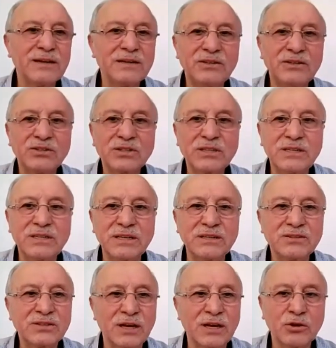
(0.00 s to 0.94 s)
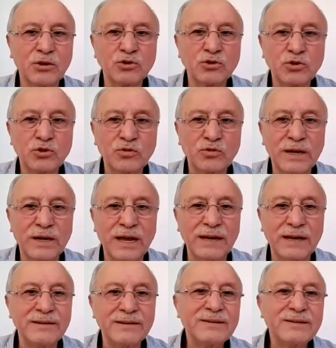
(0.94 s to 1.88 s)
içki, sarhoşluk
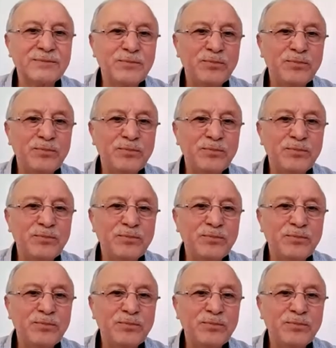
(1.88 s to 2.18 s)
veren